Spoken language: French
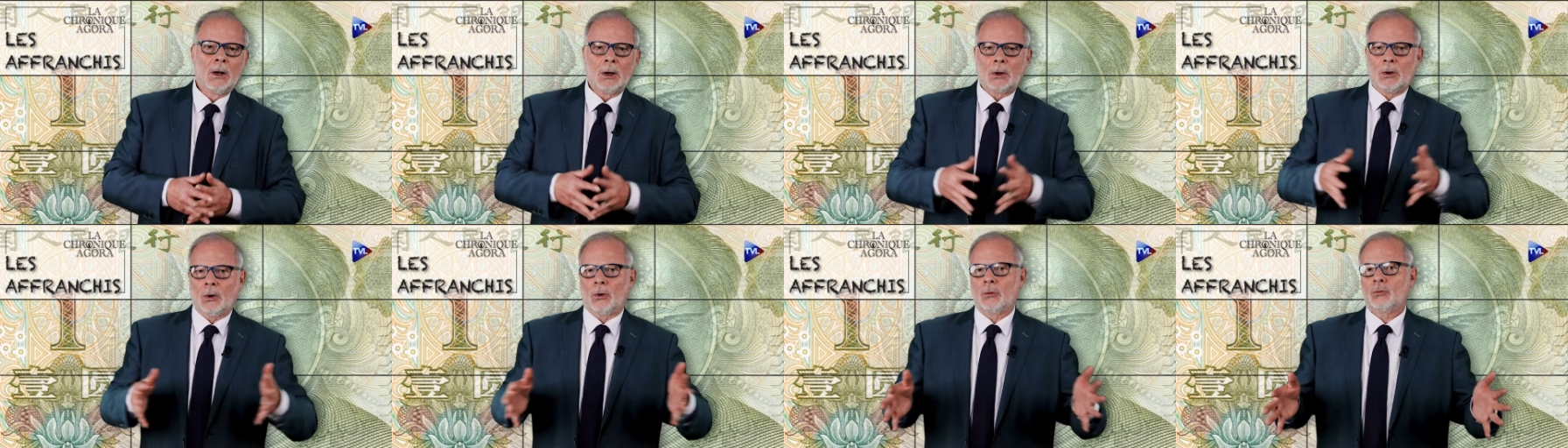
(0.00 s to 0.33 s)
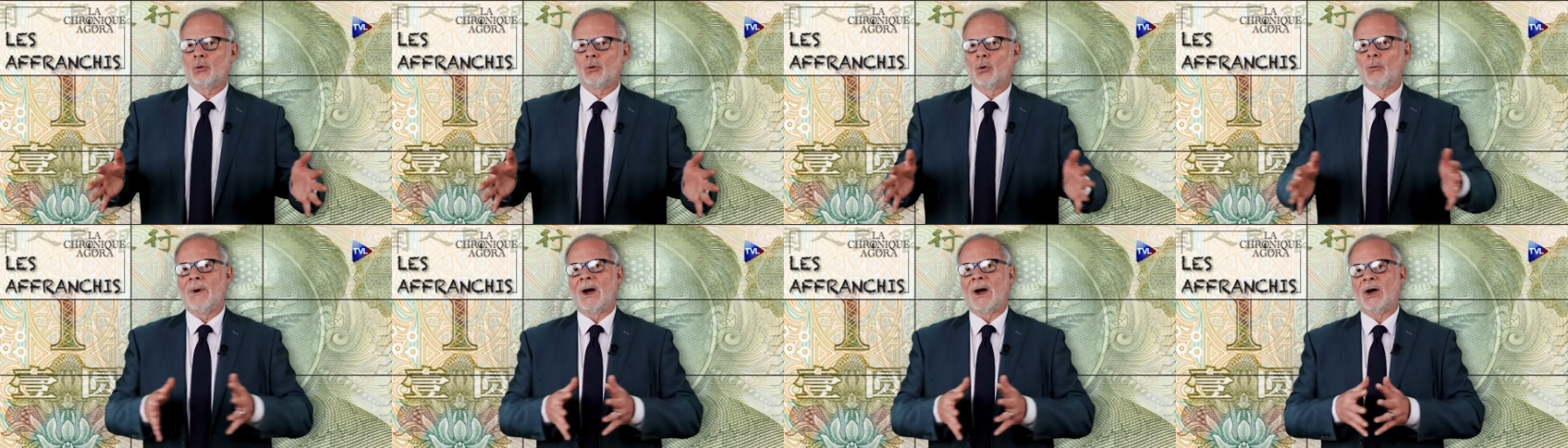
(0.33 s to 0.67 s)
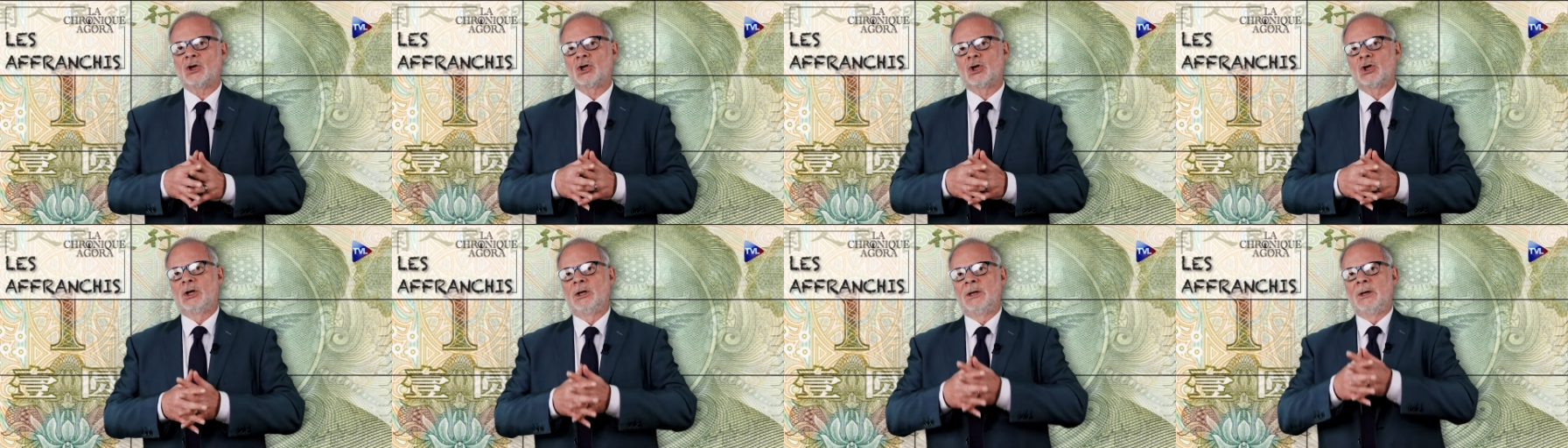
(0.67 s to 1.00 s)
Quant au
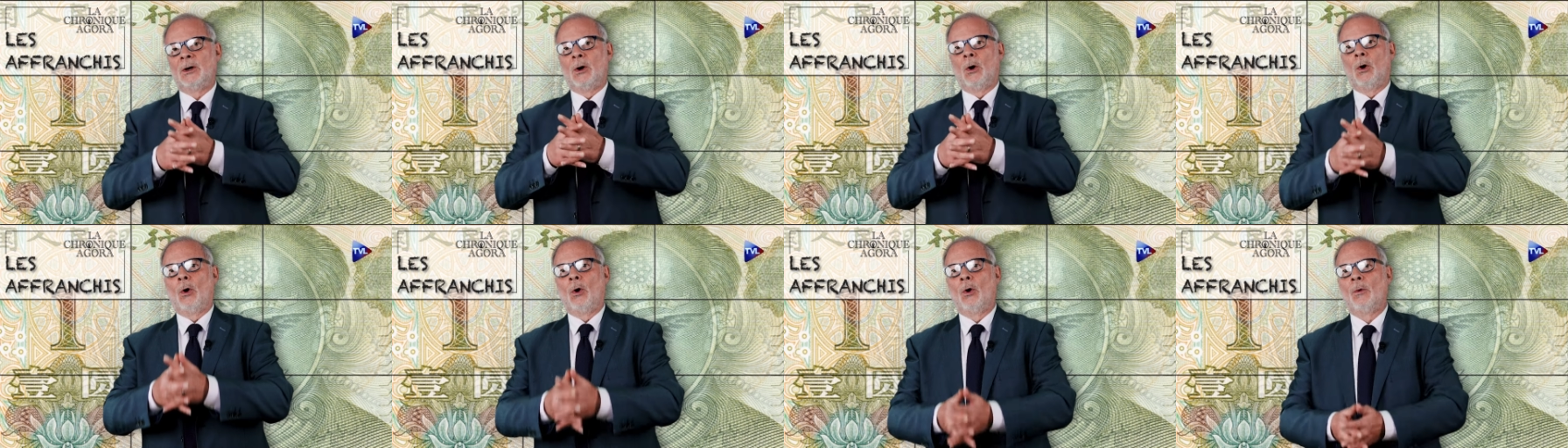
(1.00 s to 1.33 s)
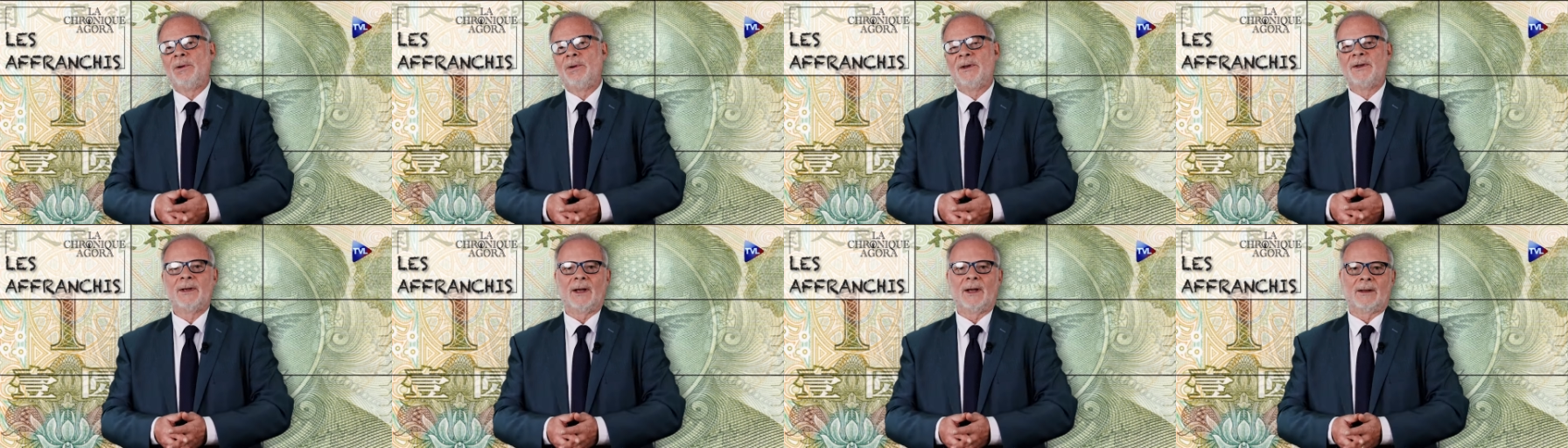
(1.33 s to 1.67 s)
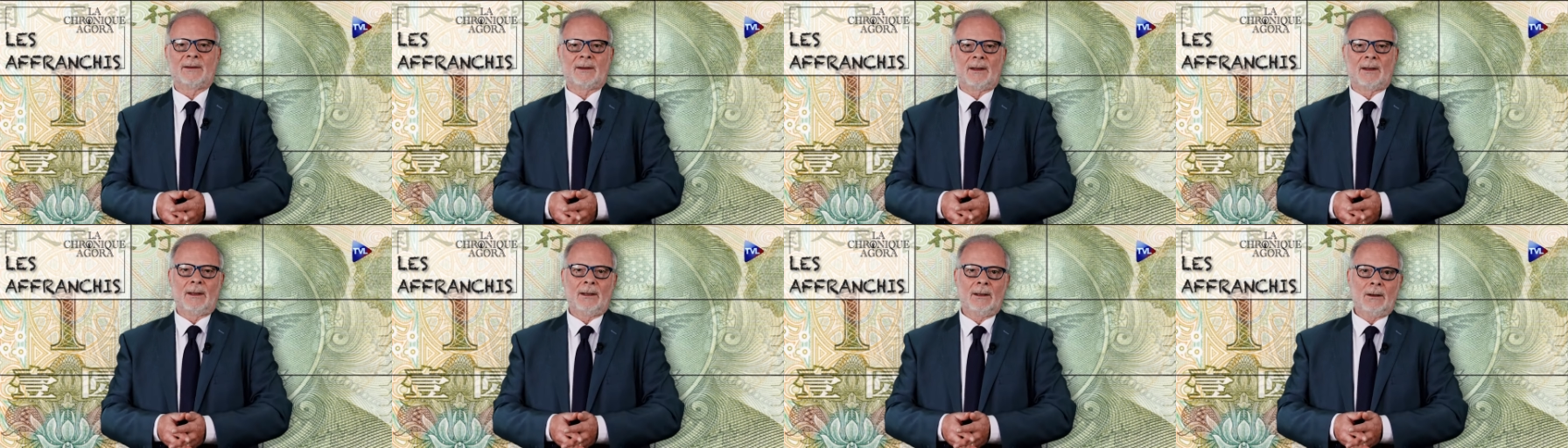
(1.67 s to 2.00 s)
marché
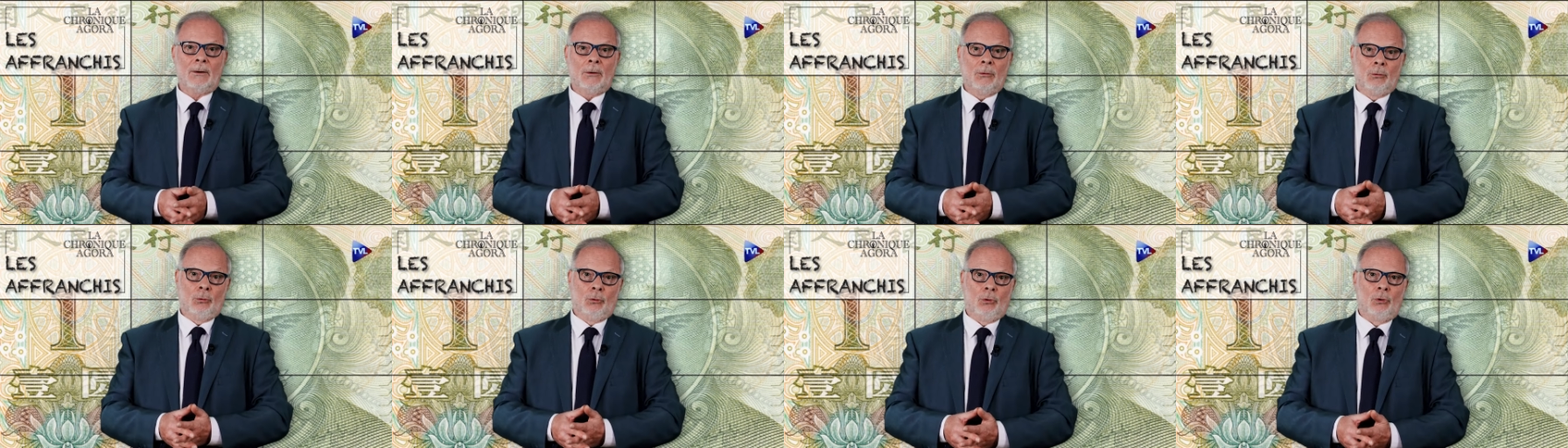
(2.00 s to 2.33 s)
obligataire,